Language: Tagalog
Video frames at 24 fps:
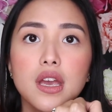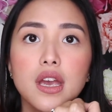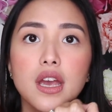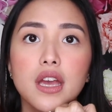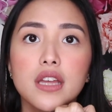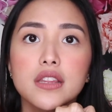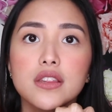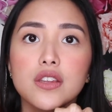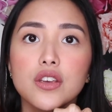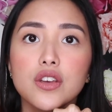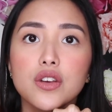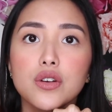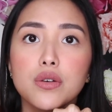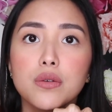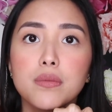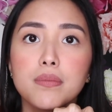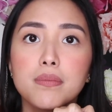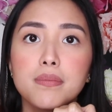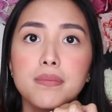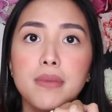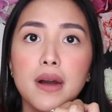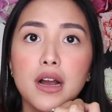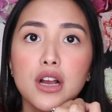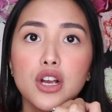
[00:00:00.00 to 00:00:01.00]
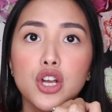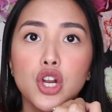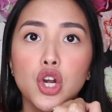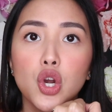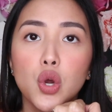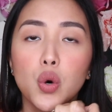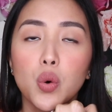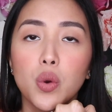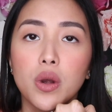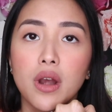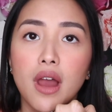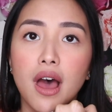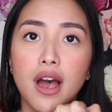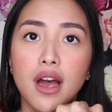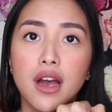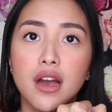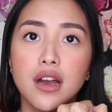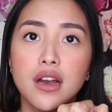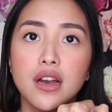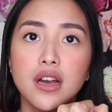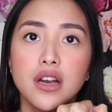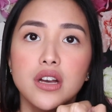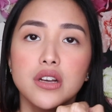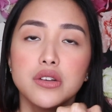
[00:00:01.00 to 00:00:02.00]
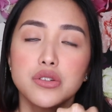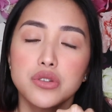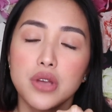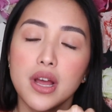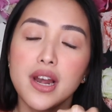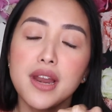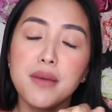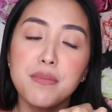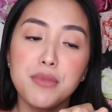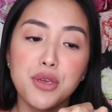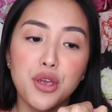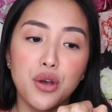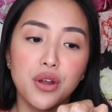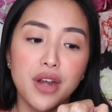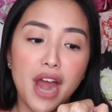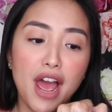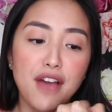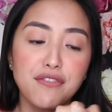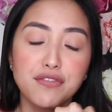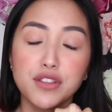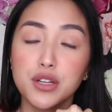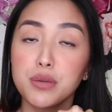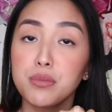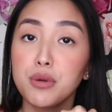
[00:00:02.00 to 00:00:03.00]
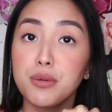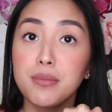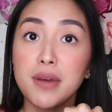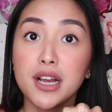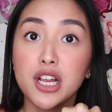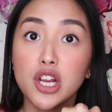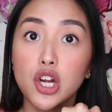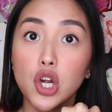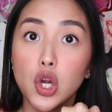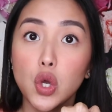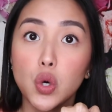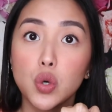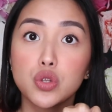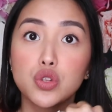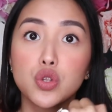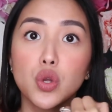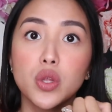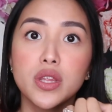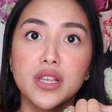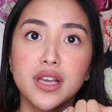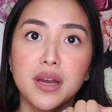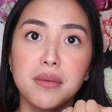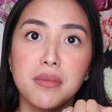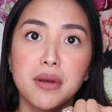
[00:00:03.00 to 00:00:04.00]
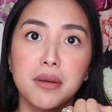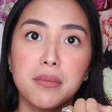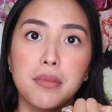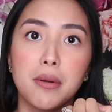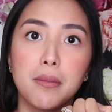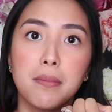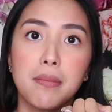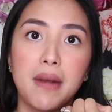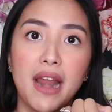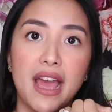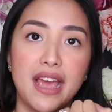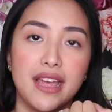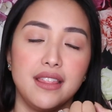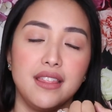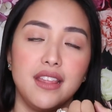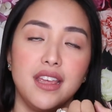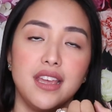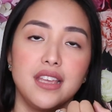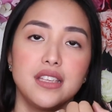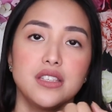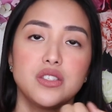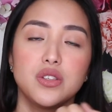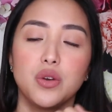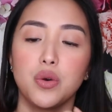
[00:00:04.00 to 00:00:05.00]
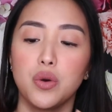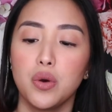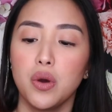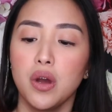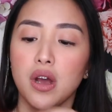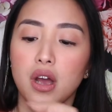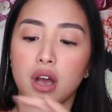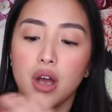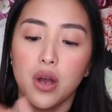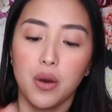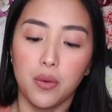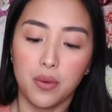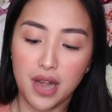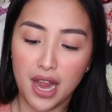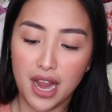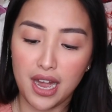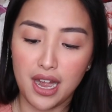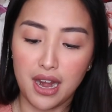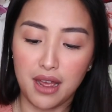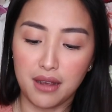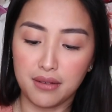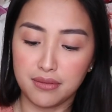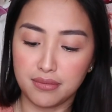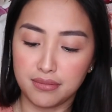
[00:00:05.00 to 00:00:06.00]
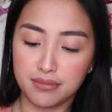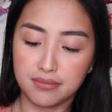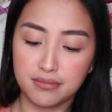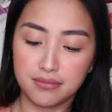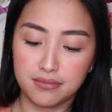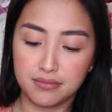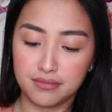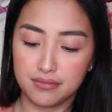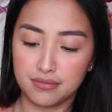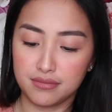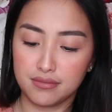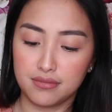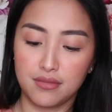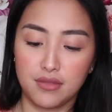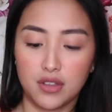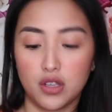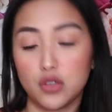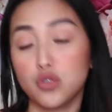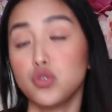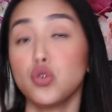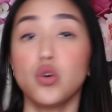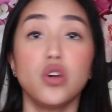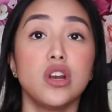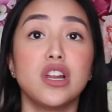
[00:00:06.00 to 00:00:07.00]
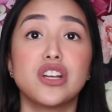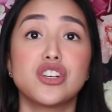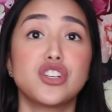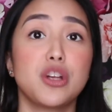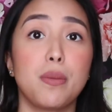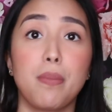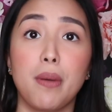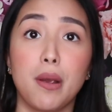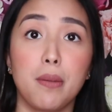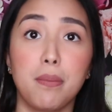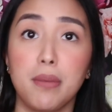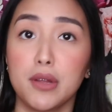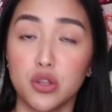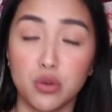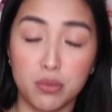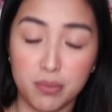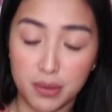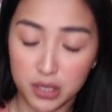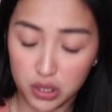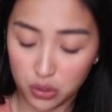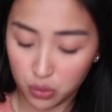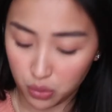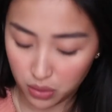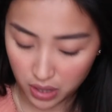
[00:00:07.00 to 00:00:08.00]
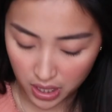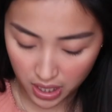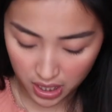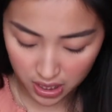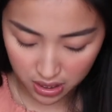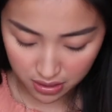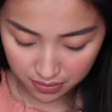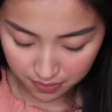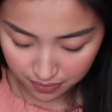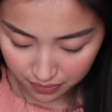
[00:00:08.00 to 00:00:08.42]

Ito yung pang-glow lang. So, alam mo yon after mo mag-glow, dun ka magpa-blinding. So, wala lang. Gusto ko lang siya pagpatong-patungin.